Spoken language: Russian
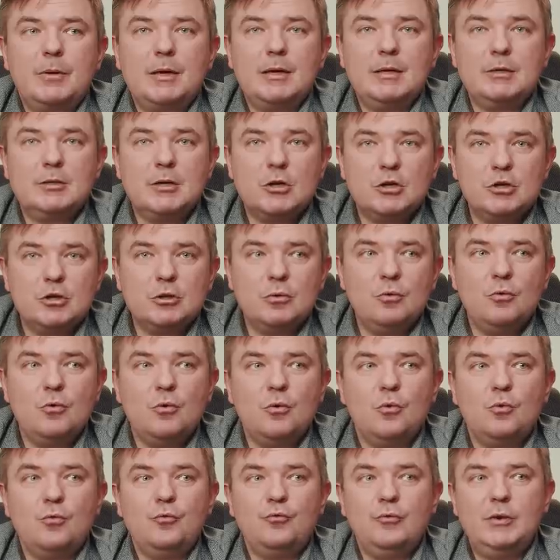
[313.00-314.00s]

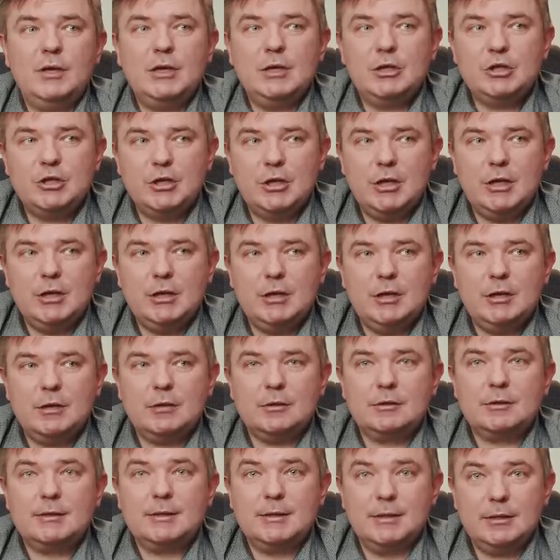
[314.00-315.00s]
произошло
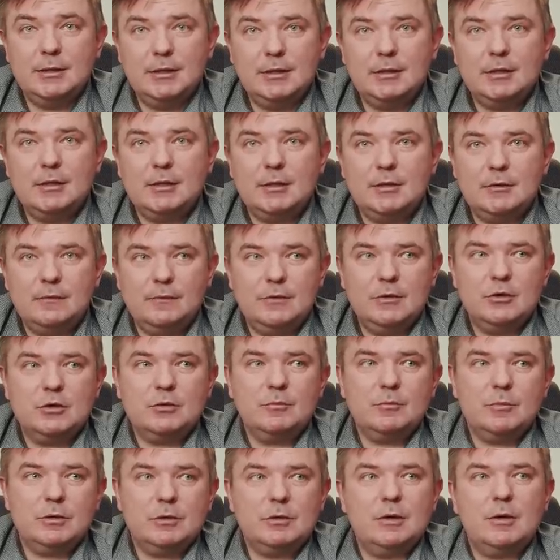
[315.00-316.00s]
увеличение цены на
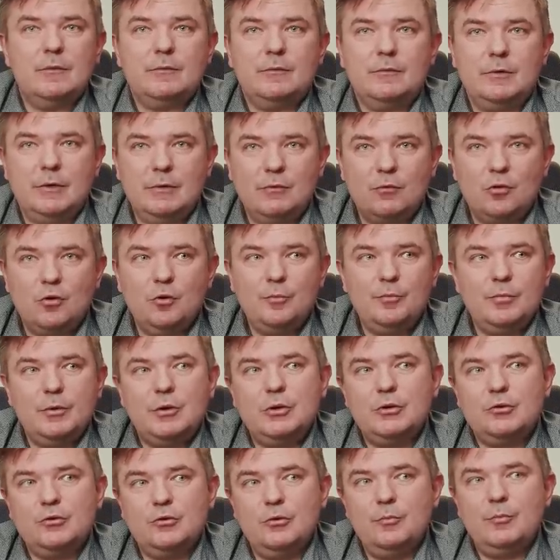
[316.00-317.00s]
недвижимость там, в Европе
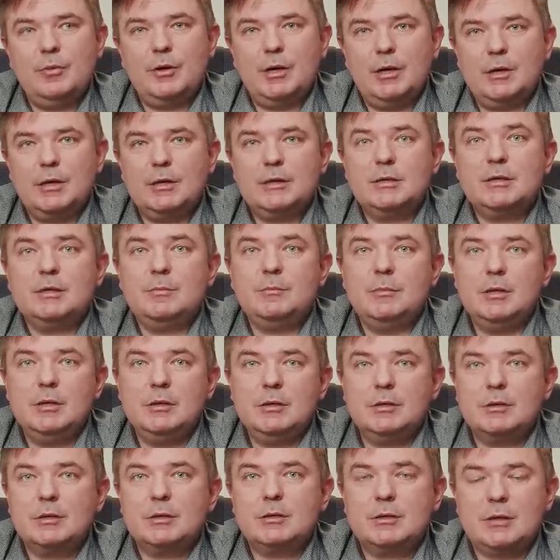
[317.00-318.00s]
еще порядка
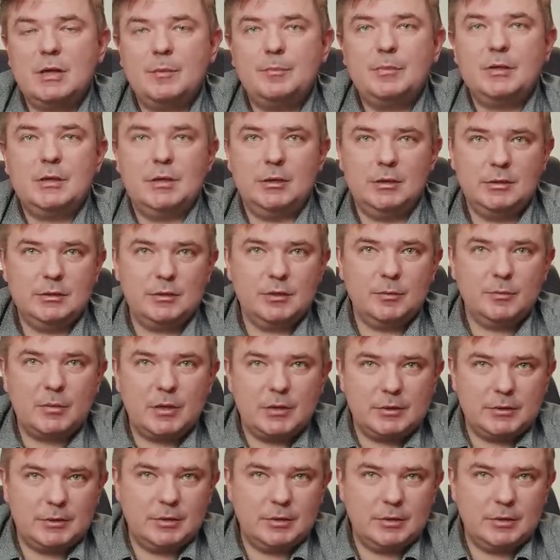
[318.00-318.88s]
70-150%.